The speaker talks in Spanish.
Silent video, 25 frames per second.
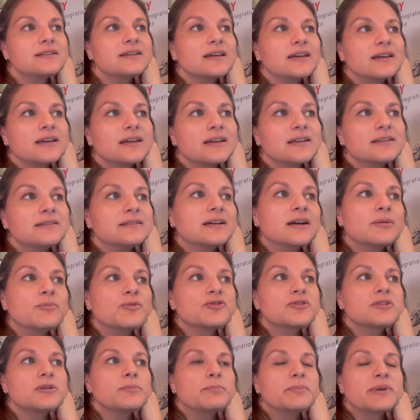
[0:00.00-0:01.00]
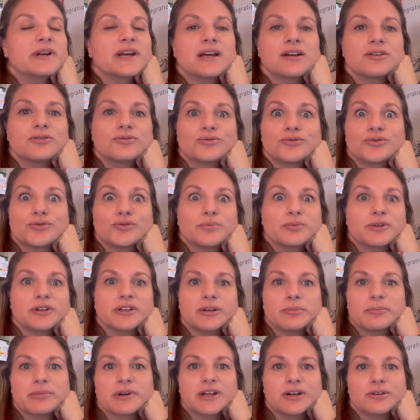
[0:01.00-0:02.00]
Eh, llegamos temprano, súper
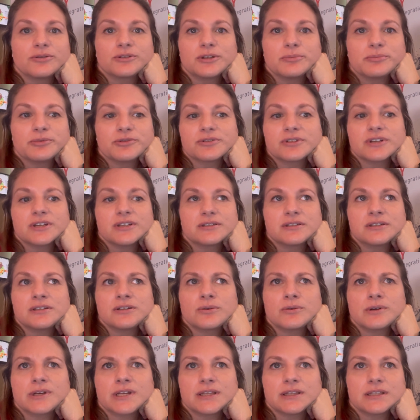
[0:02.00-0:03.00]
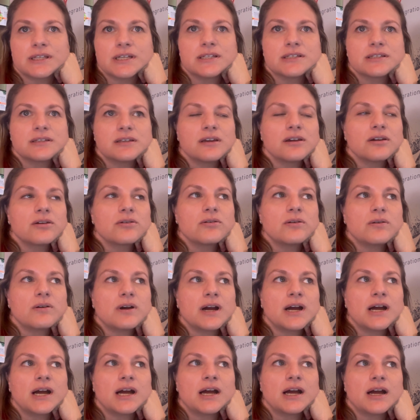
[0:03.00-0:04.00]
temprano, tipo 6 y 45,
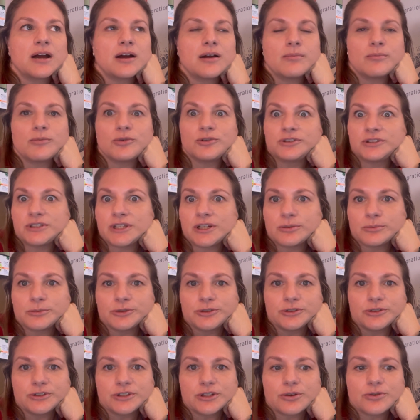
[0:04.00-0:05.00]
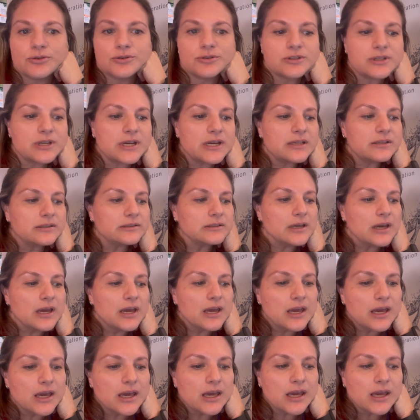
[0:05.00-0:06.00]
a montar un montón de cosas.
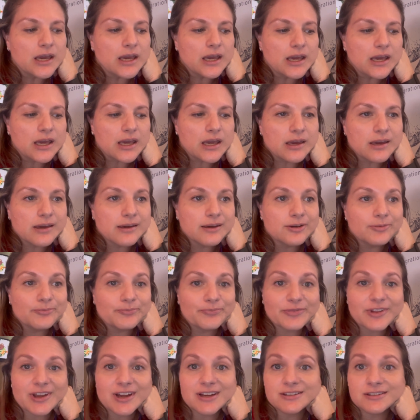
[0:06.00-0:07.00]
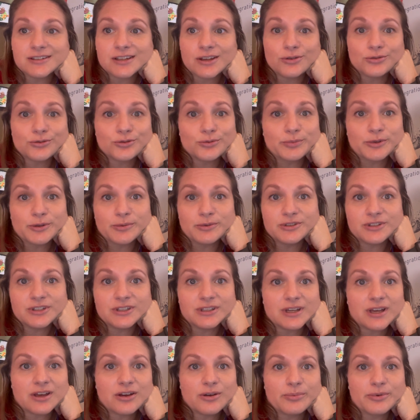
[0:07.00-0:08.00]
Em, ha estado súper
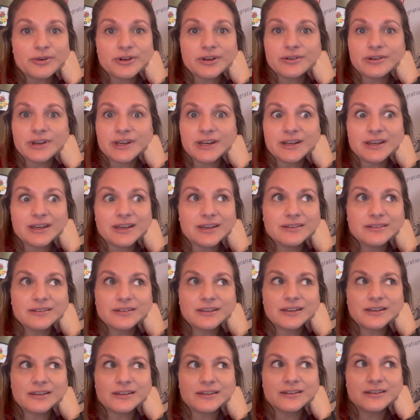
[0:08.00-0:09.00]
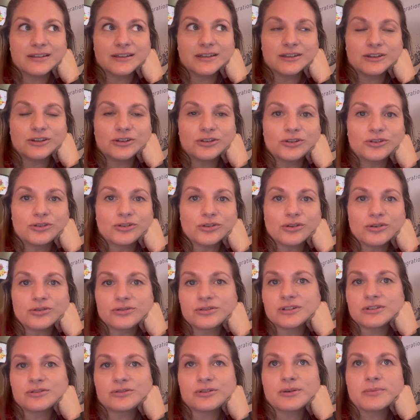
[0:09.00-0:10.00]
visitado porque viene gente de todo
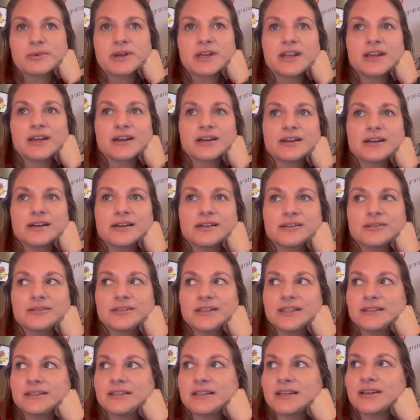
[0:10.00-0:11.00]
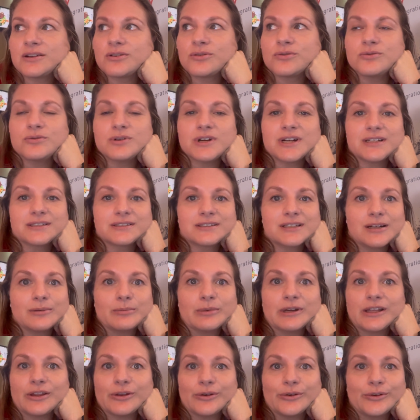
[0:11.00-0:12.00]
Centroamérica, gente de Cuba,
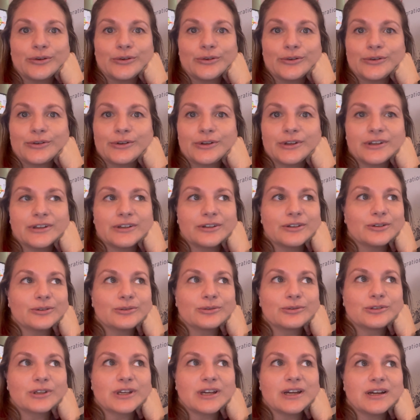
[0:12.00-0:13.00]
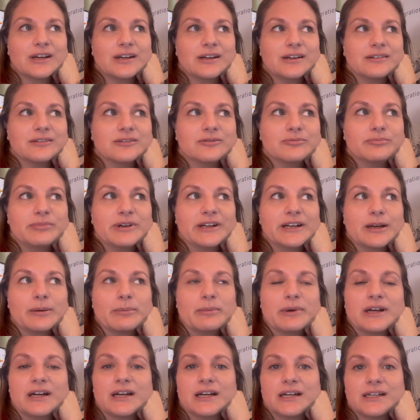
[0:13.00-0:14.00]
Salvador, eh, o sea,
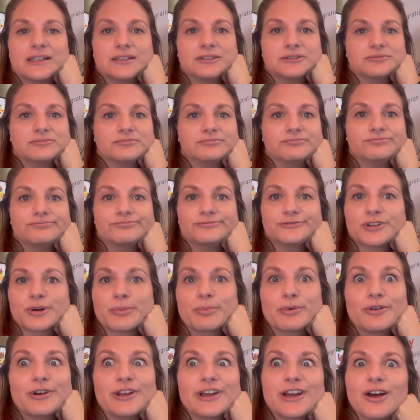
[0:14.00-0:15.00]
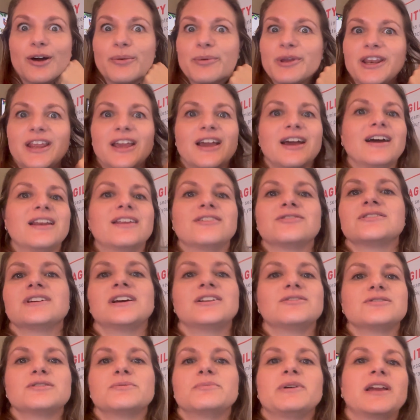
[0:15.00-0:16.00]
Panamá, República Dominicana, o sea,
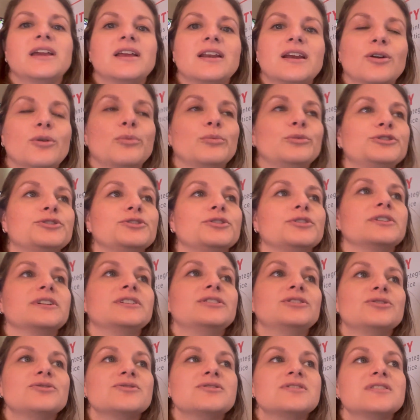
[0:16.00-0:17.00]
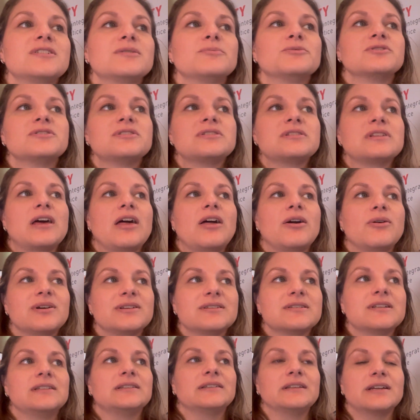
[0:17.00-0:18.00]
no se imaginan un montón. Entonces hemos estado
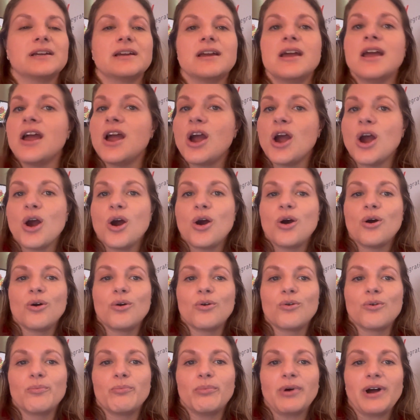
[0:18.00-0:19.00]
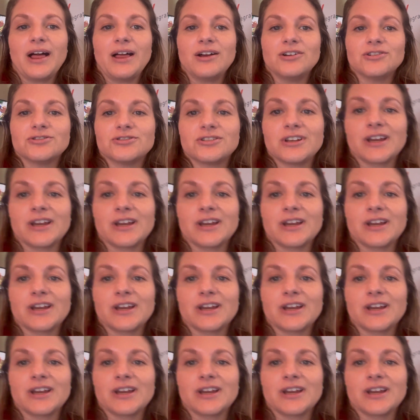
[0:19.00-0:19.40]
bastante ocupados.